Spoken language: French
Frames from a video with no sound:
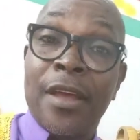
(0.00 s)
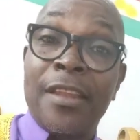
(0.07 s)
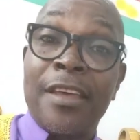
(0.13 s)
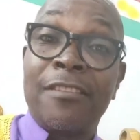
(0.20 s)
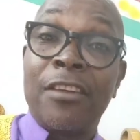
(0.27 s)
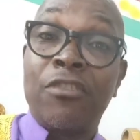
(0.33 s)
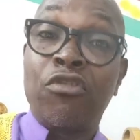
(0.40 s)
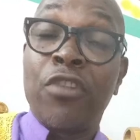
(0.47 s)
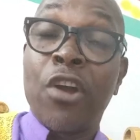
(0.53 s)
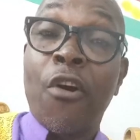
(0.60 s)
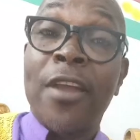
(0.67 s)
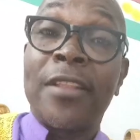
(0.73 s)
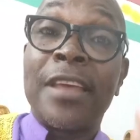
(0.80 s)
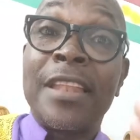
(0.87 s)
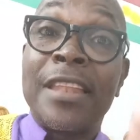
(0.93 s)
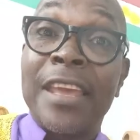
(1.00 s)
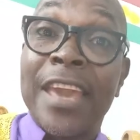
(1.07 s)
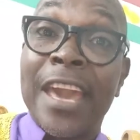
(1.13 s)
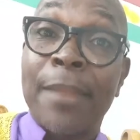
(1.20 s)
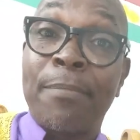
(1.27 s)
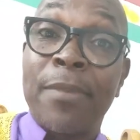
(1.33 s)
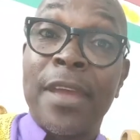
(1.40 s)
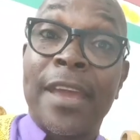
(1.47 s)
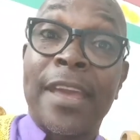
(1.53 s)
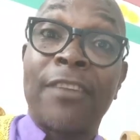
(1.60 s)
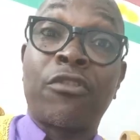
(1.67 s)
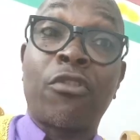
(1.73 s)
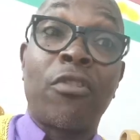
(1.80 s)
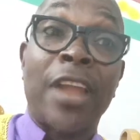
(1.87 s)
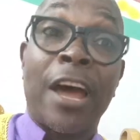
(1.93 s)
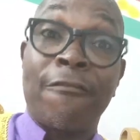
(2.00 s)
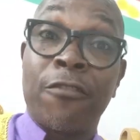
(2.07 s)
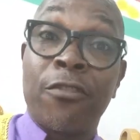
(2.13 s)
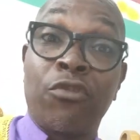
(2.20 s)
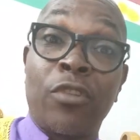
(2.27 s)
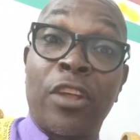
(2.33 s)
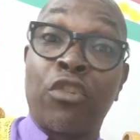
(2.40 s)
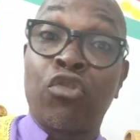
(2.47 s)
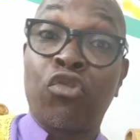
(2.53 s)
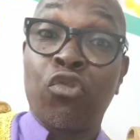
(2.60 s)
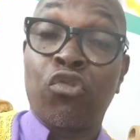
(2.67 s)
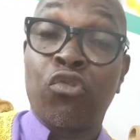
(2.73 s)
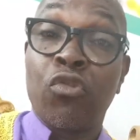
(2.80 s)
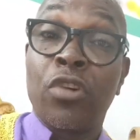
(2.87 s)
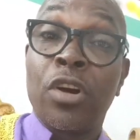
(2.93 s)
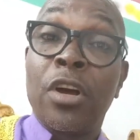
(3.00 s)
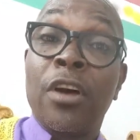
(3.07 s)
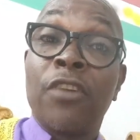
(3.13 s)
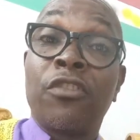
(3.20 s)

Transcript: Des étudiants ont été déguerpis. Et qu'est-ce qu'on a vu sur les réseaux sociaux